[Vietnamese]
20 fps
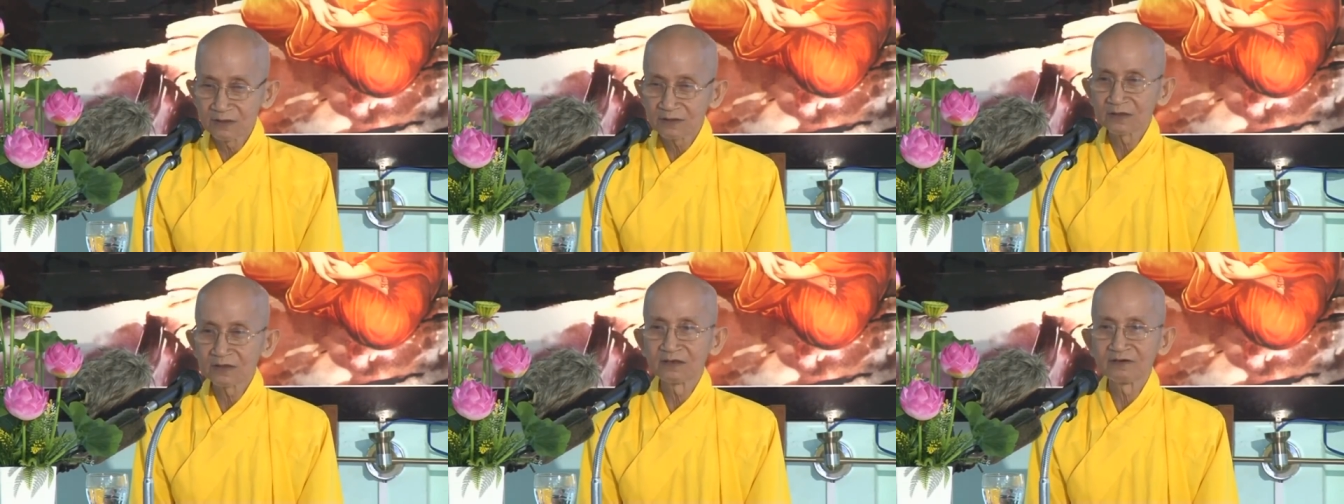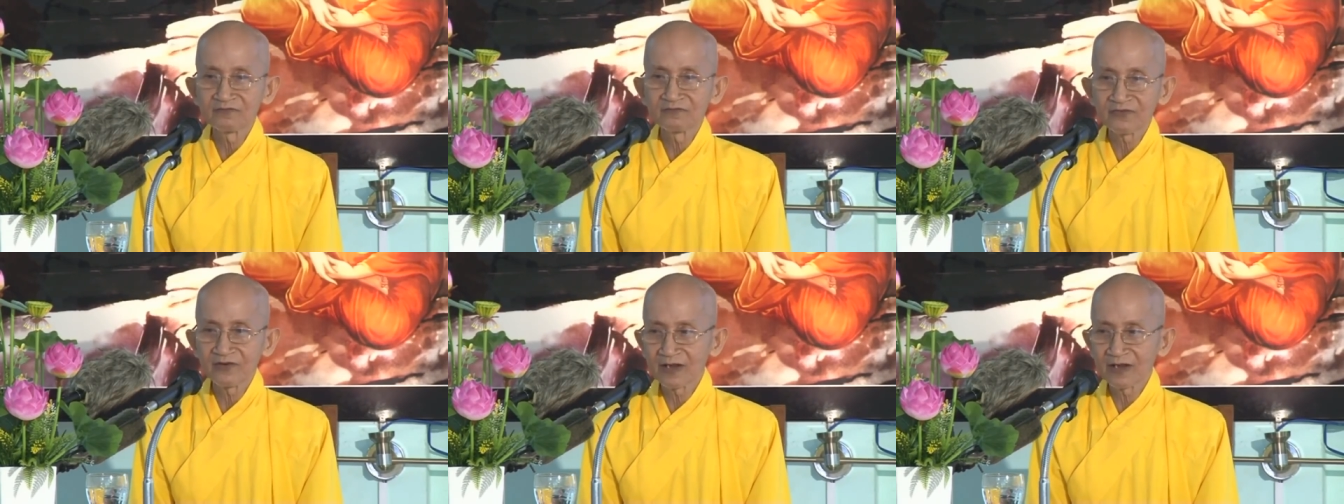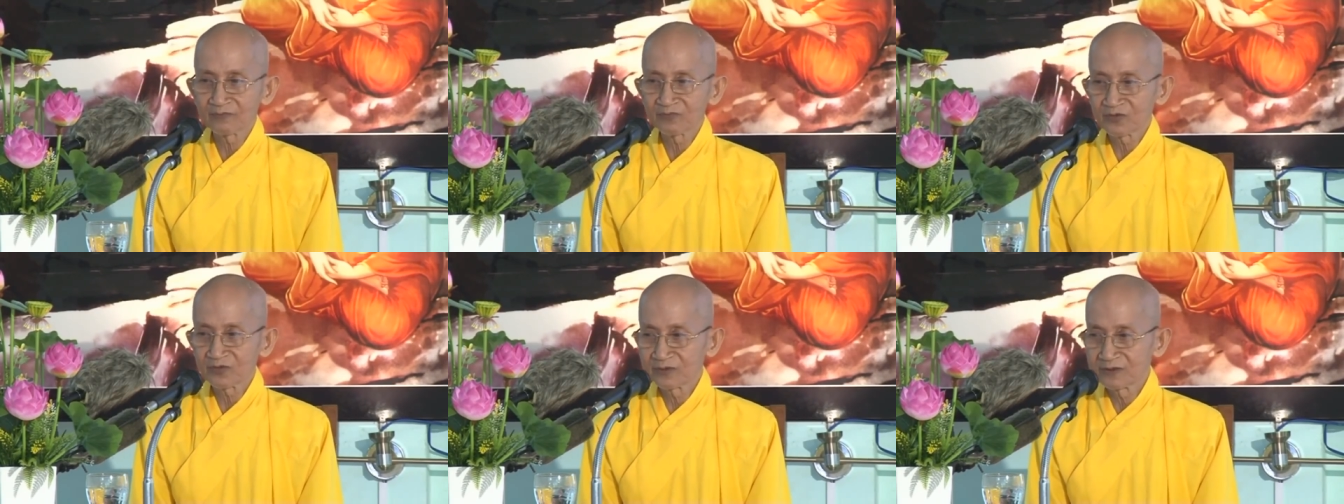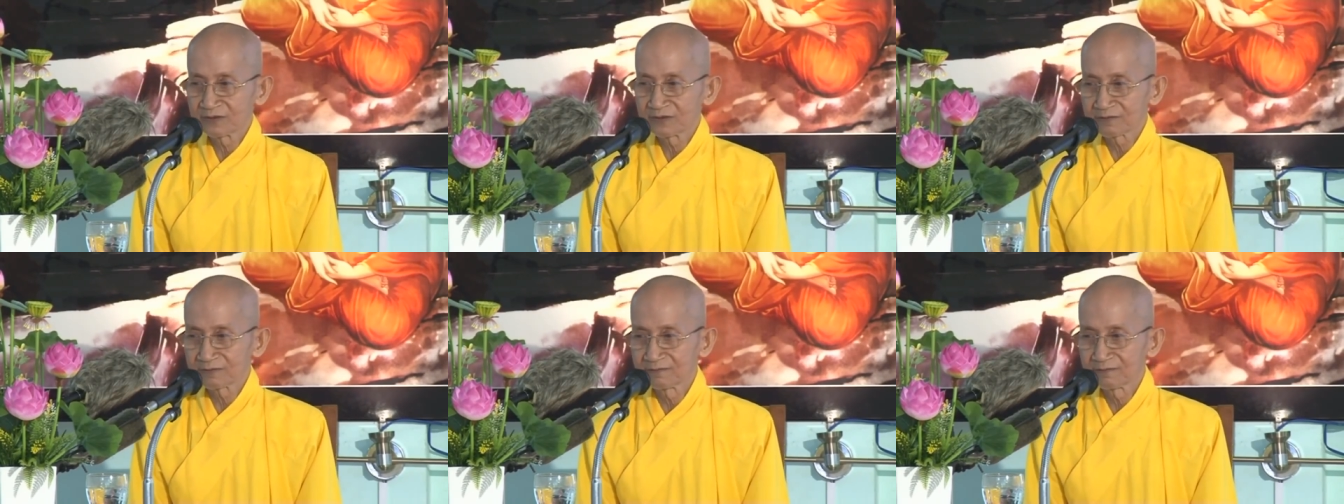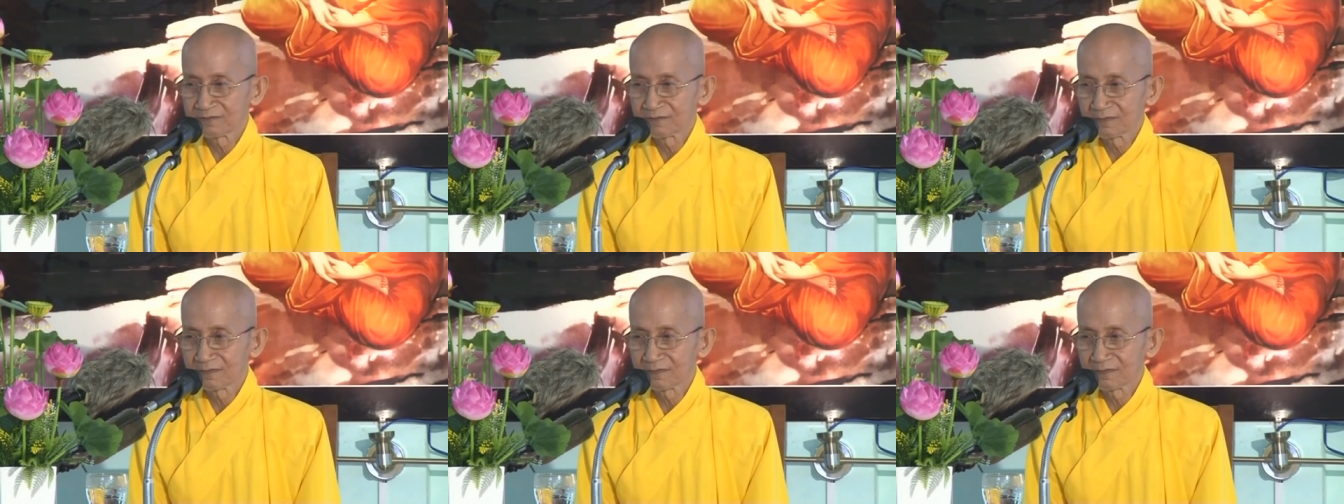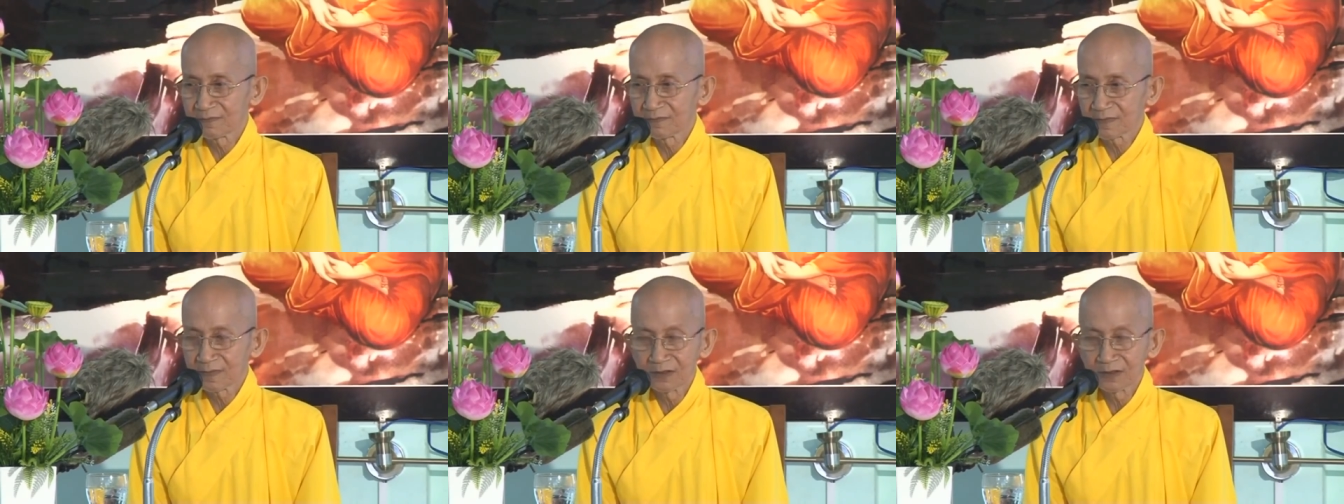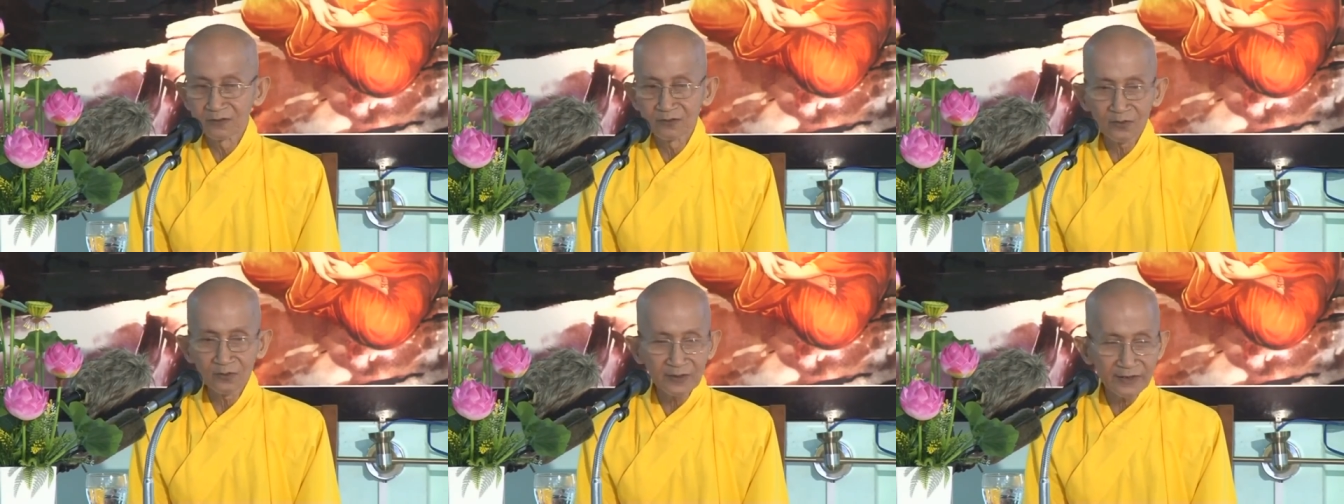nhất định phải làm cho được
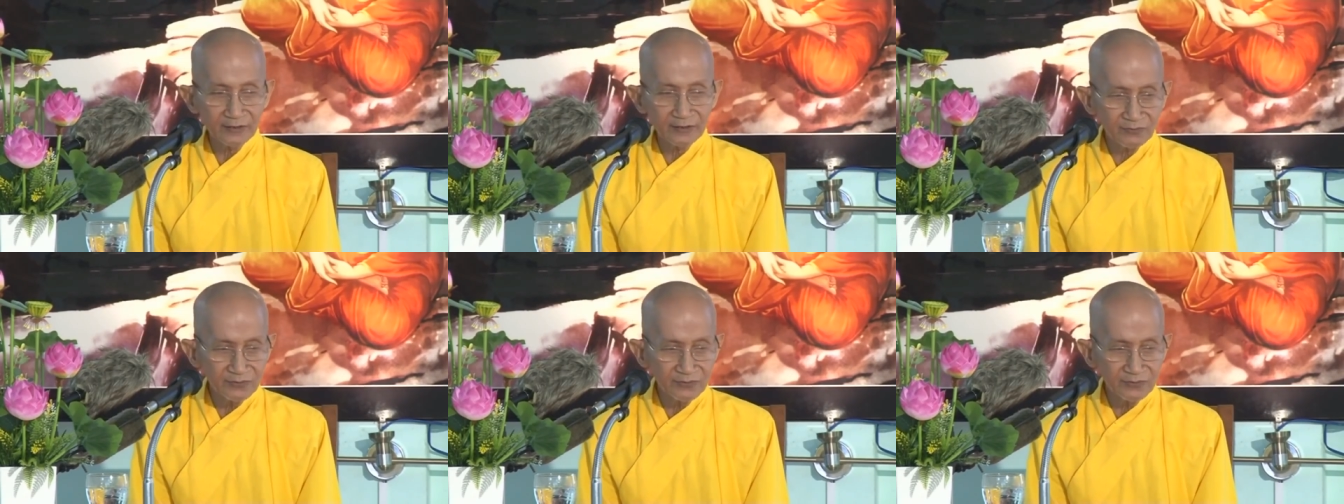đừng có